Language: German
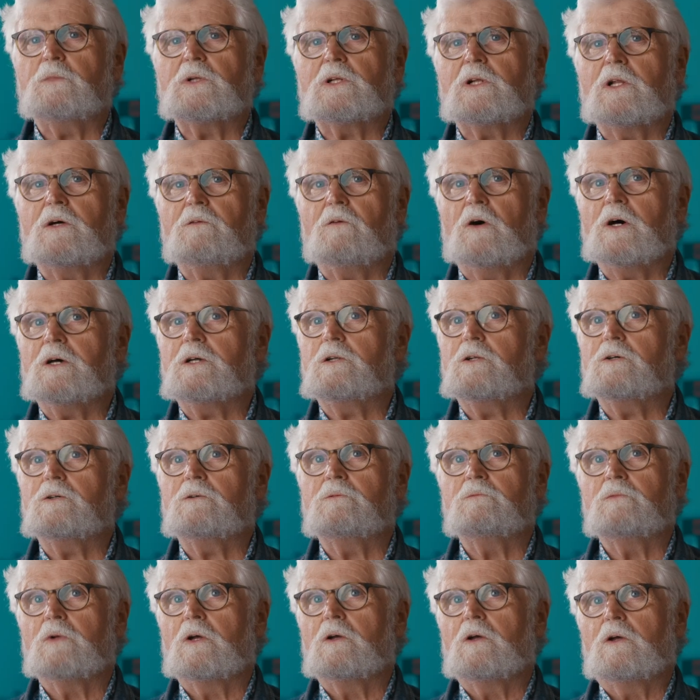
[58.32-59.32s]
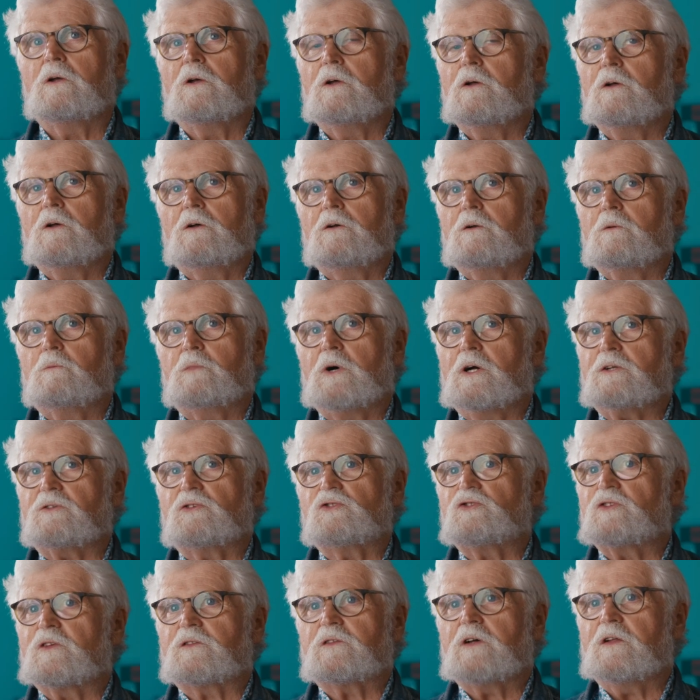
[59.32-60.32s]
mittlerweile
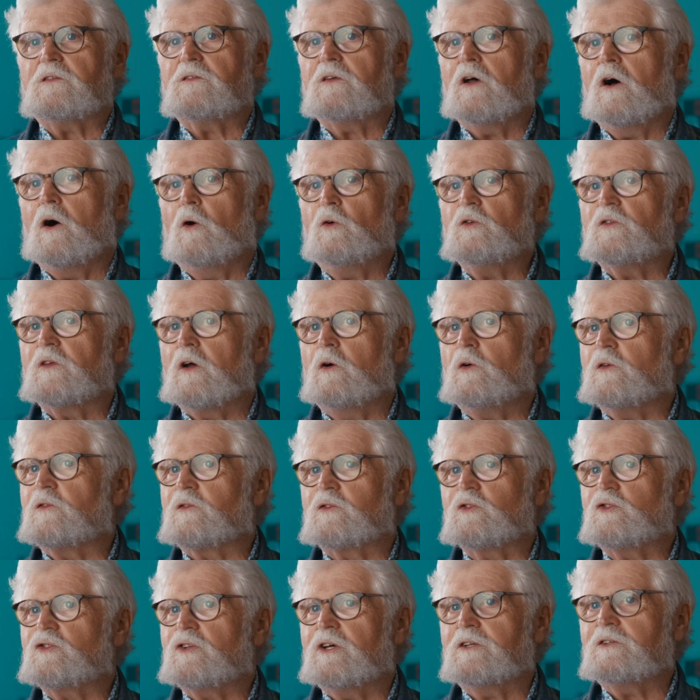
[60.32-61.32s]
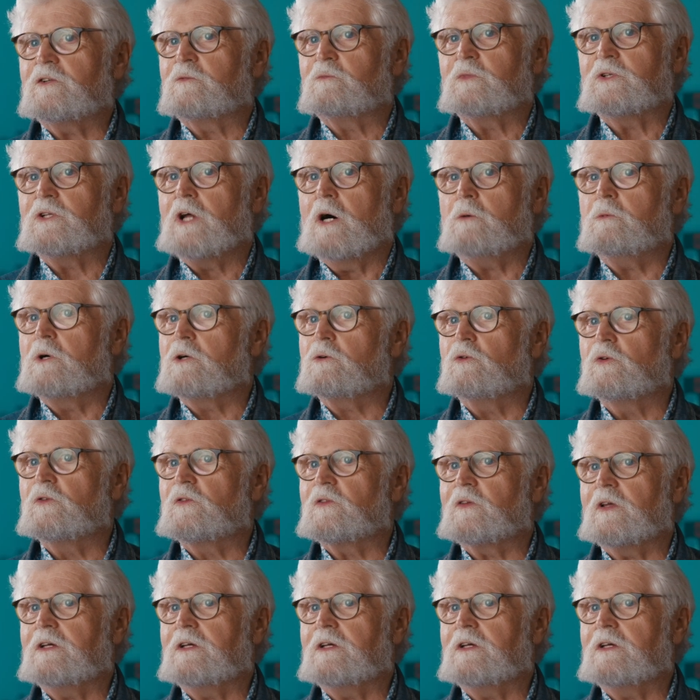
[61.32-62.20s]
praktisch das ganze Haus ausgestattet mit Abacus,